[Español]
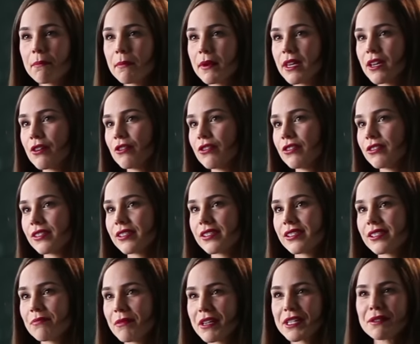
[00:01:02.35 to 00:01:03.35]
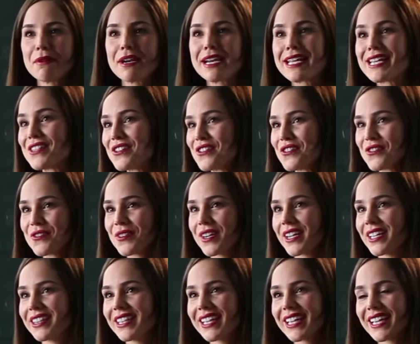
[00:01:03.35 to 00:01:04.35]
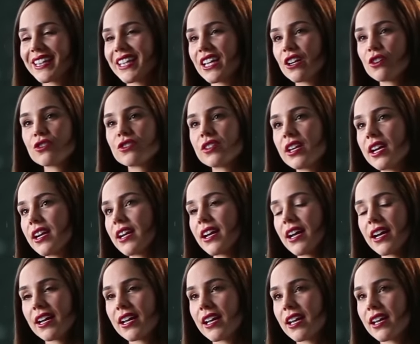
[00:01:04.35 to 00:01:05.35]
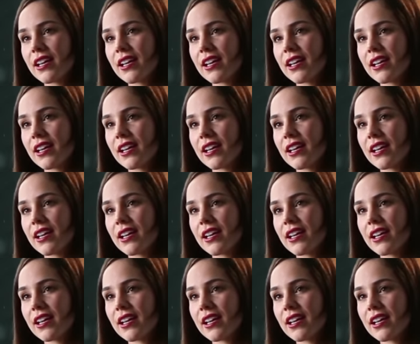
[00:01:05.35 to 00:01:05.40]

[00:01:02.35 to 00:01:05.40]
amigos, mi exmarido, gente que tengo cerca,